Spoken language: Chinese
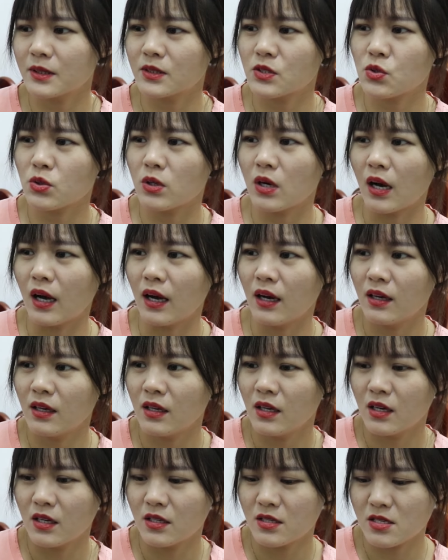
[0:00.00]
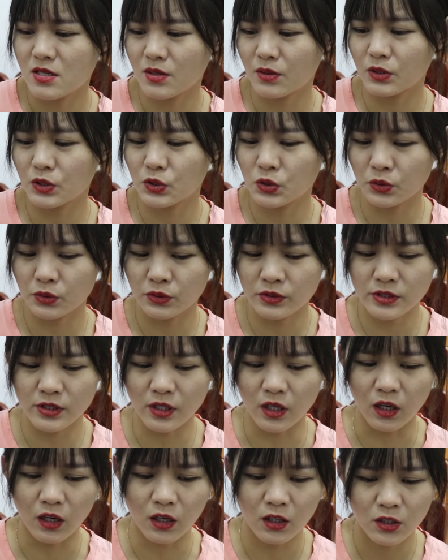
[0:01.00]
么说。这我从
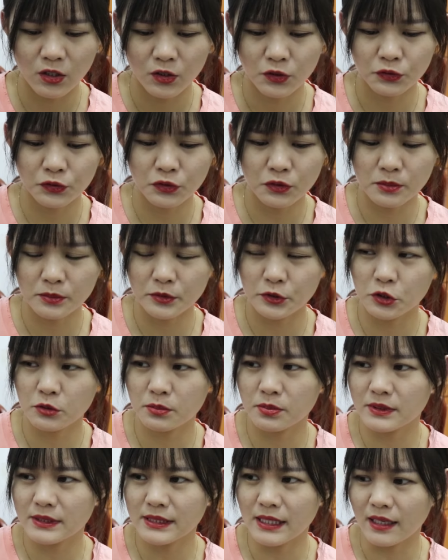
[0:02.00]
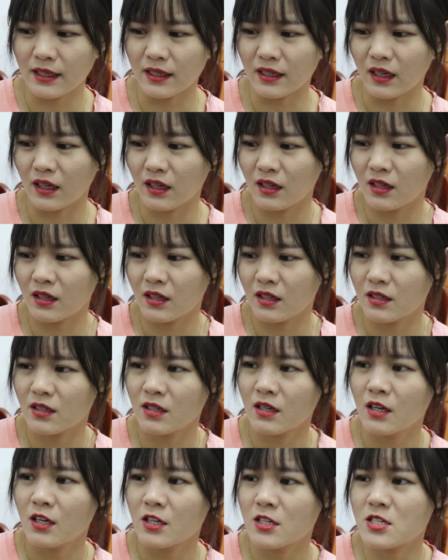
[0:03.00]
小父母就不在了，
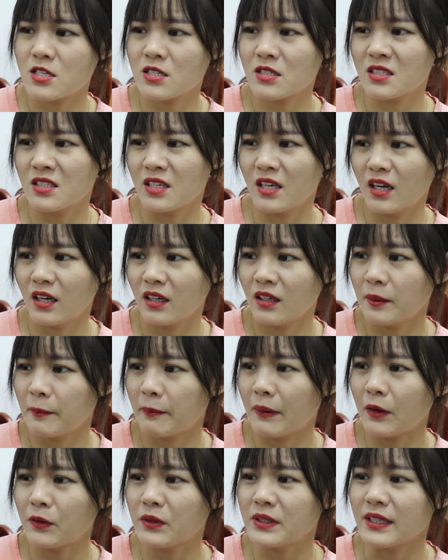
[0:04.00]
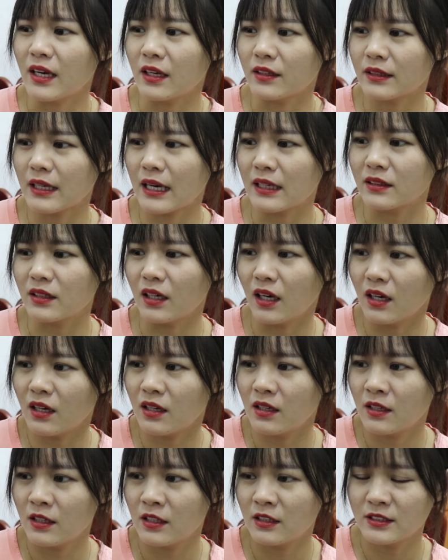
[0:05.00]
是你把我养大的，
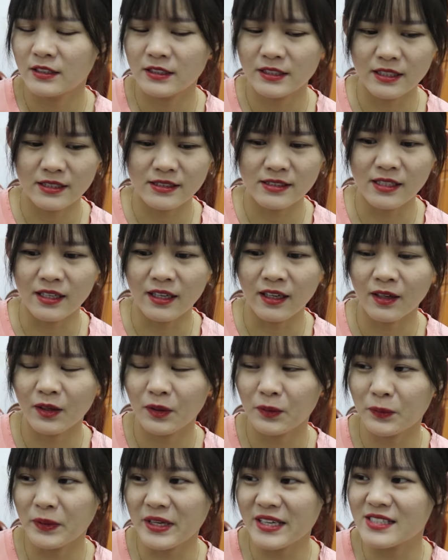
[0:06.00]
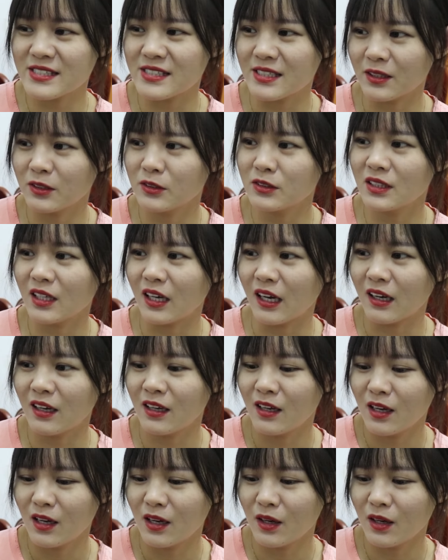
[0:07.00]
现在我也结婚了，